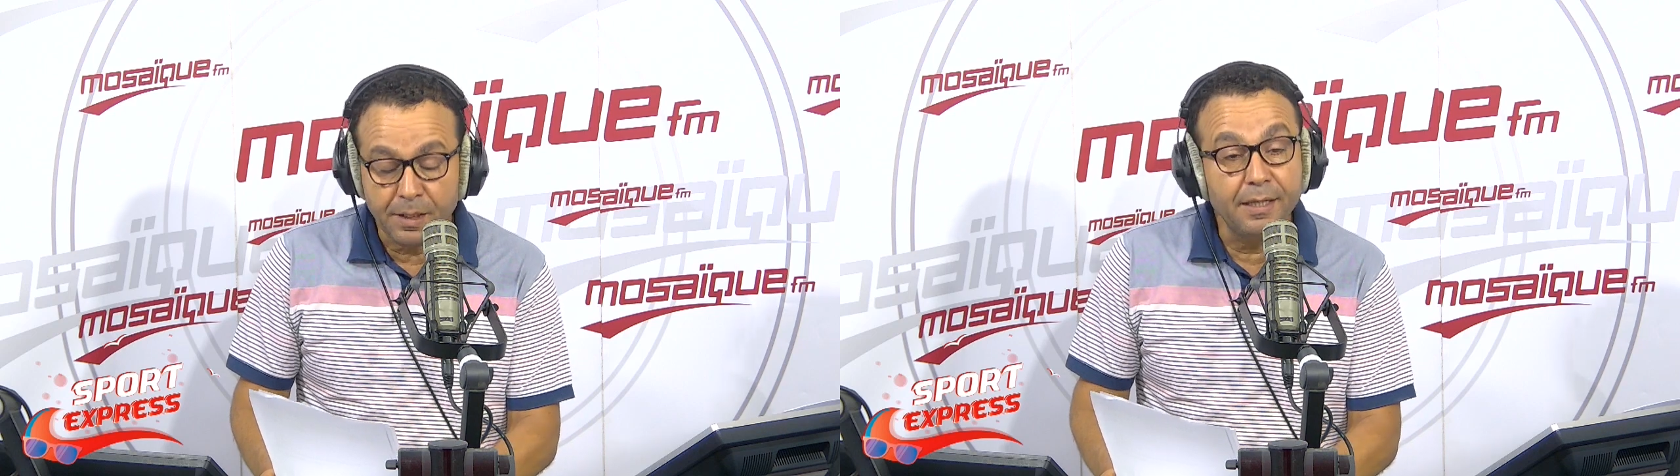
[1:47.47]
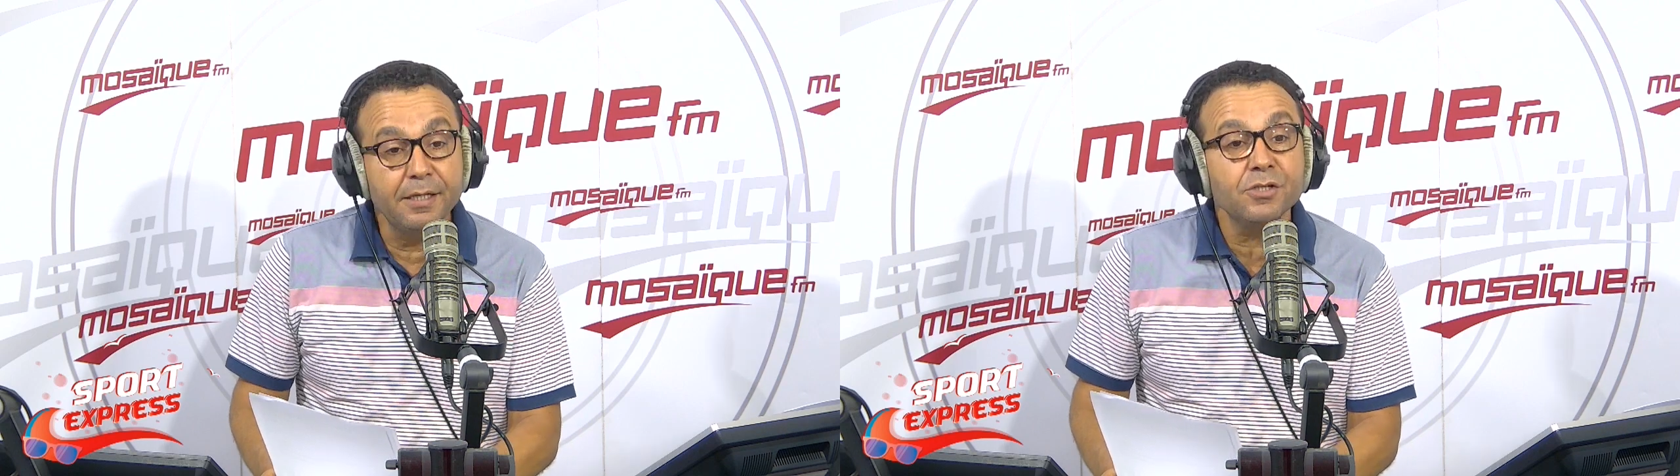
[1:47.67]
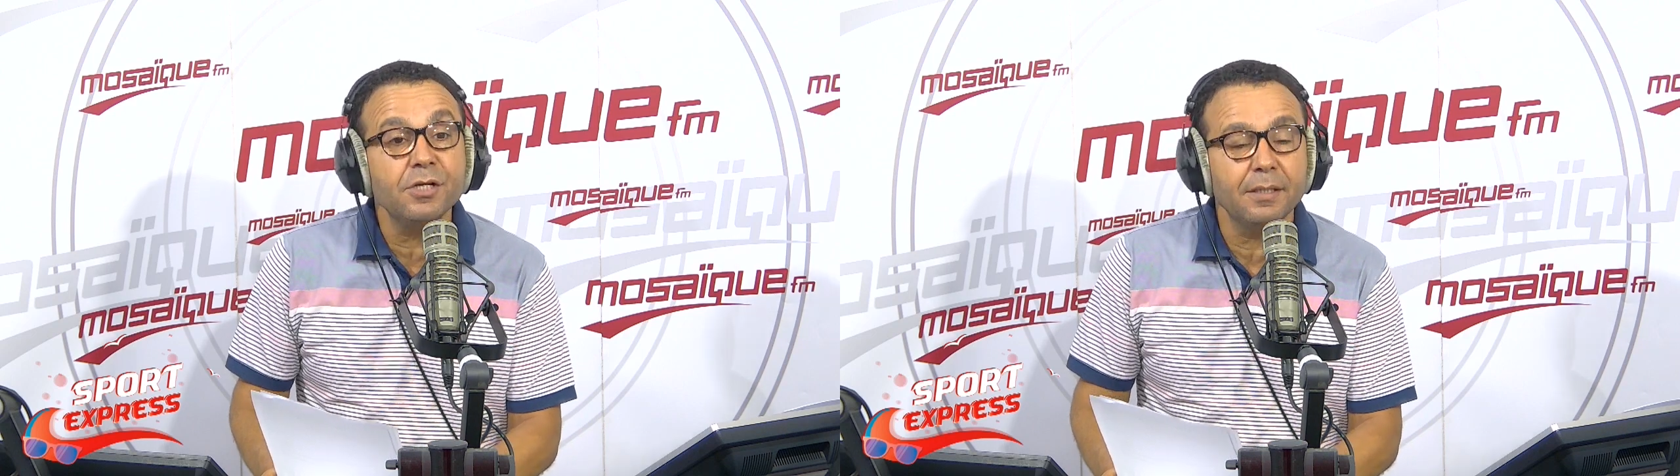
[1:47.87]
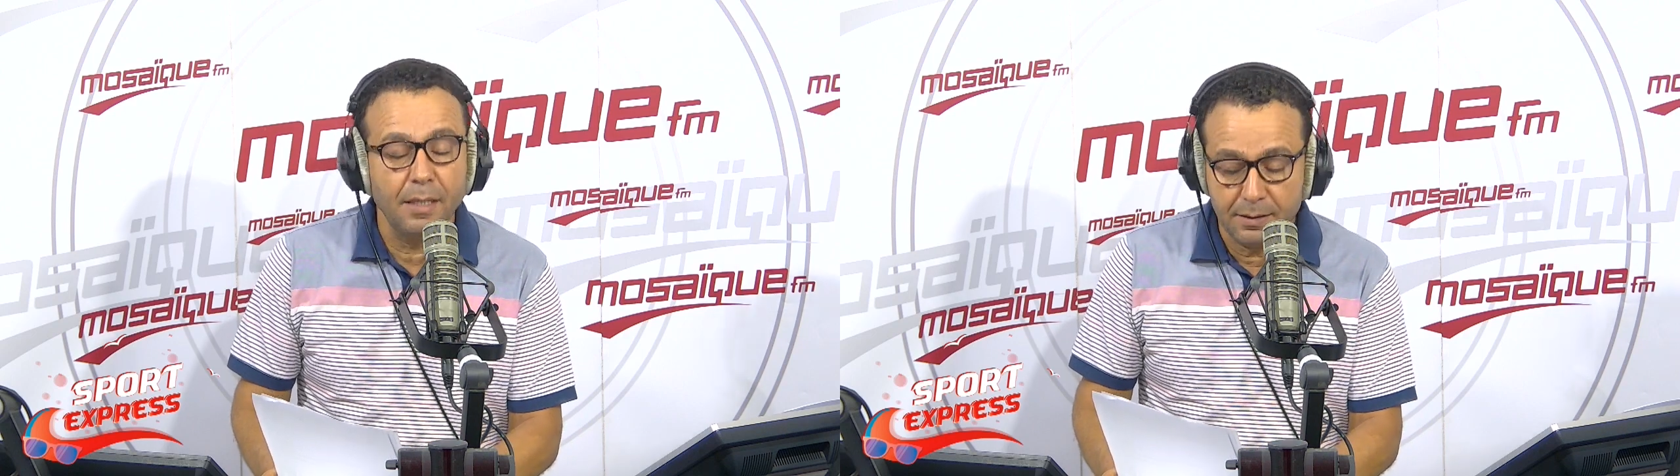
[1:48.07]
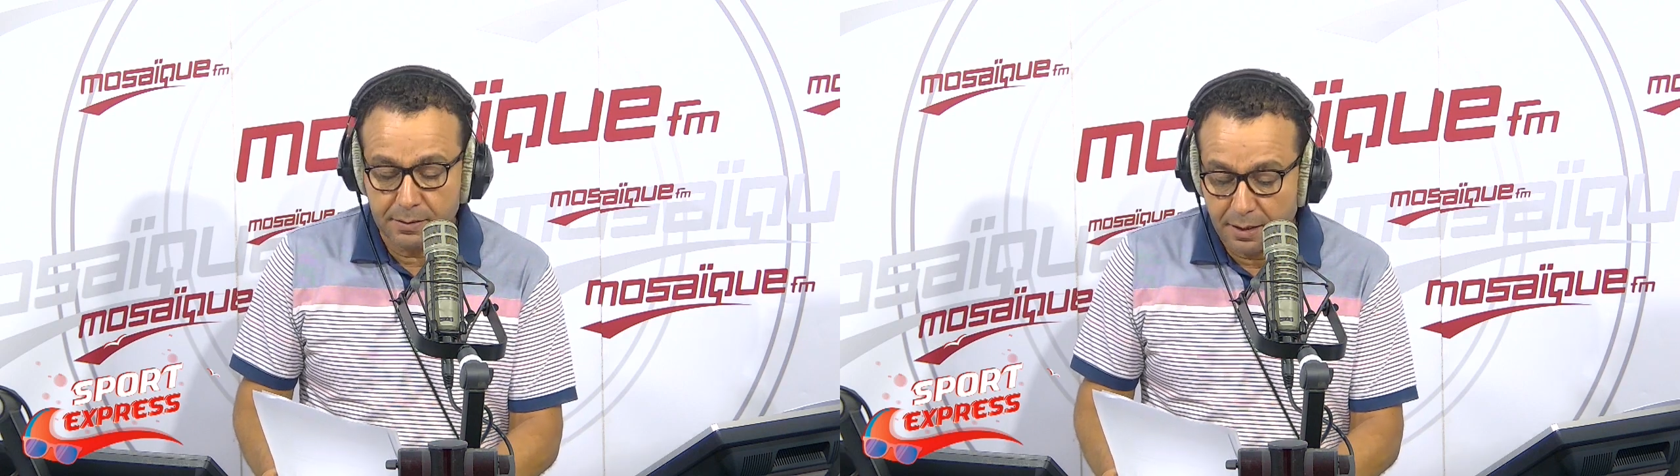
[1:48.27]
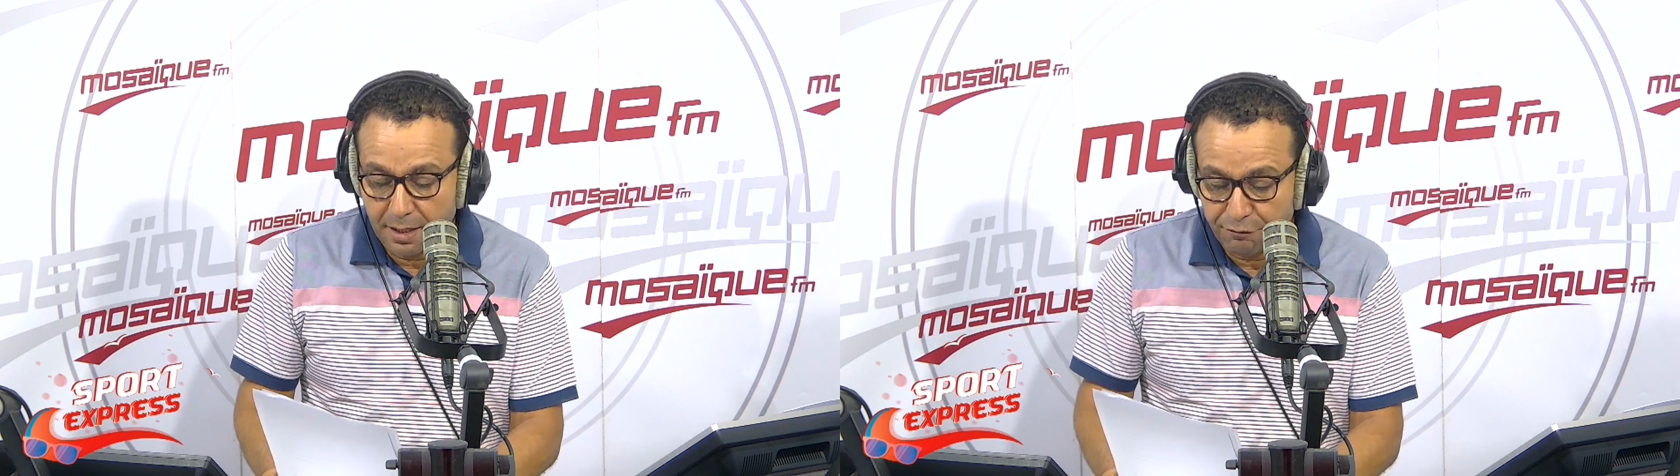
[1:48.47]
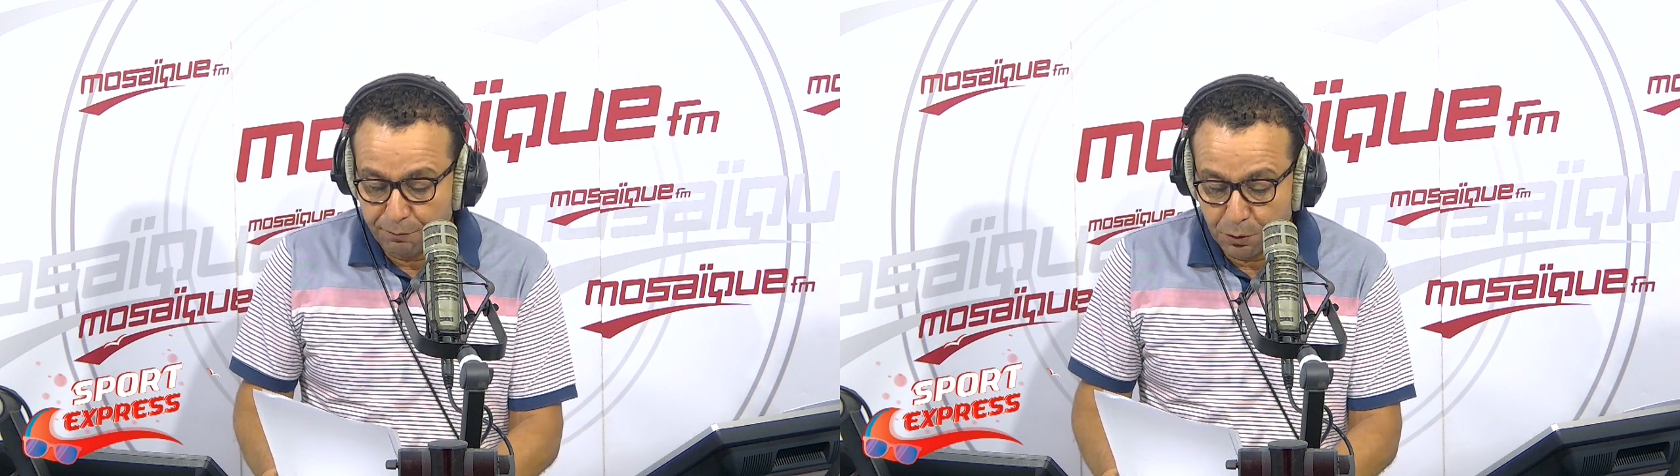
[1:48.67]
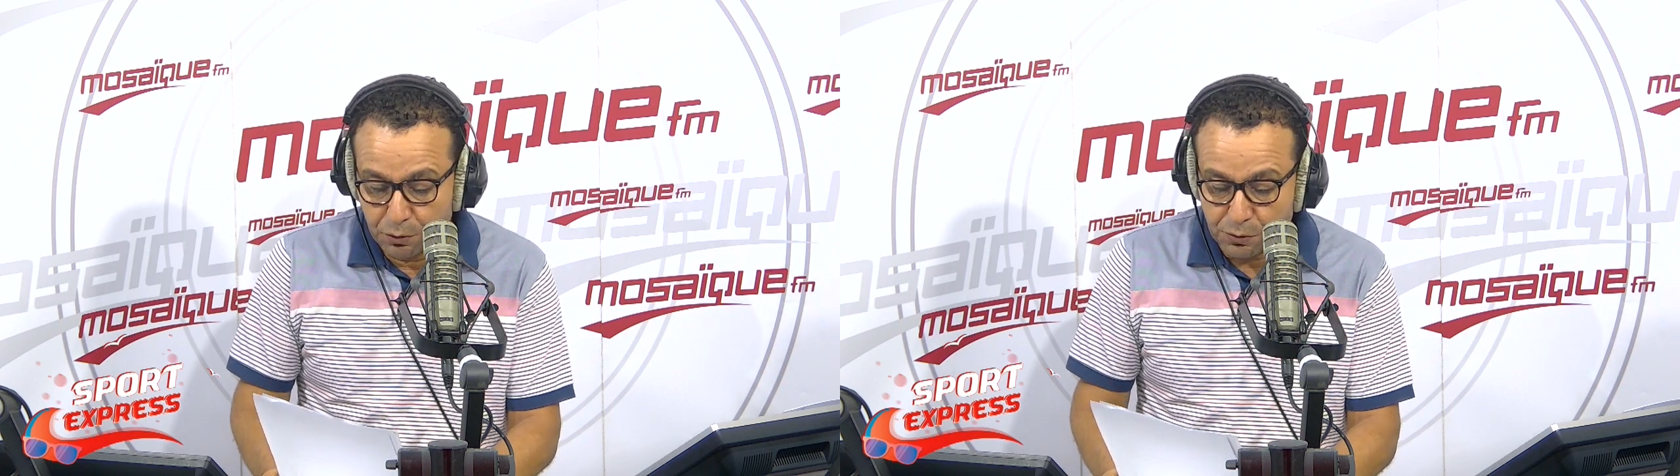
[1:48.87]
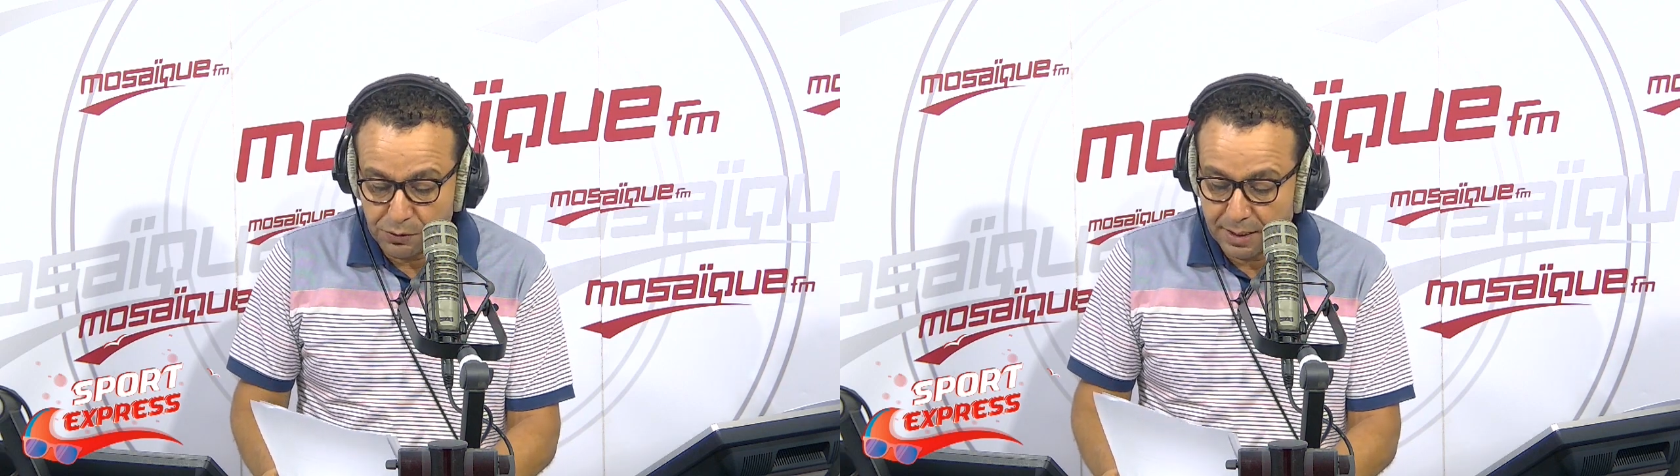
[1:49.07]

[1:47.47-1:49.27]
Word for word: لجنه الاستئناف بخصوص